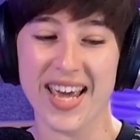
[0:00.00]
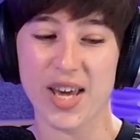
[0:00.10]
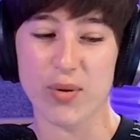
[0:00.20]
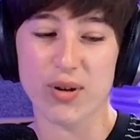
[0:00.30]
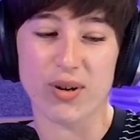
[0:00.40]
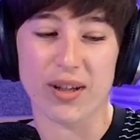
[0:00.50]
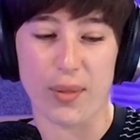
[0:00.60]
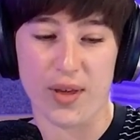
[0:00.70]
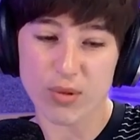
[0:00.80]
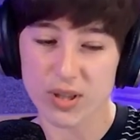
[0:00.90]
Y bueno, lo que
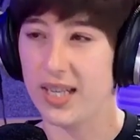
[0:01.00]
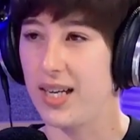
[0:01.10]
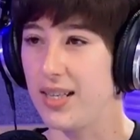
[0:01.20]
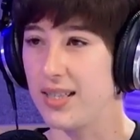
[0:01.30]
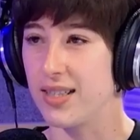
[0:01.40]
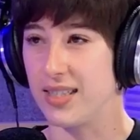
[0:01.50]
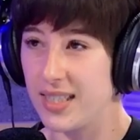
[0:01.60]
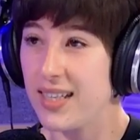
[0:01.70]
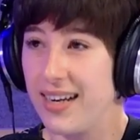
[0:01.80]
decíamos que, sí,